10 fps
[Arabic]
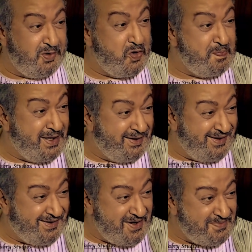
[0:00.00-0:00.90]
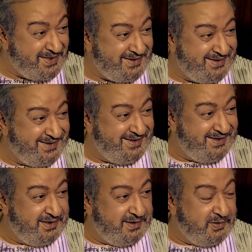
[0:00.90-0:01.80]
أمي الله يرحمها
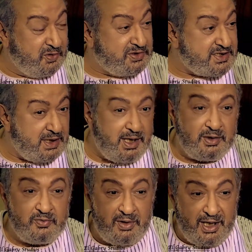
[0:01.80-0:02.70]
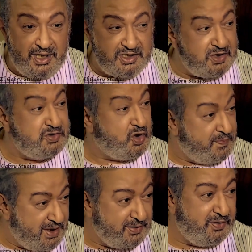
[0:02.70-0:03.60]
كنت أسألها عن كل حاجة
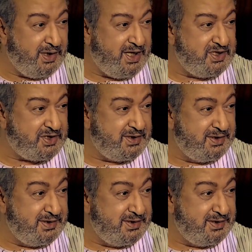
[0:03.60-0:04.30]
وتجاوبني عن كل حاجة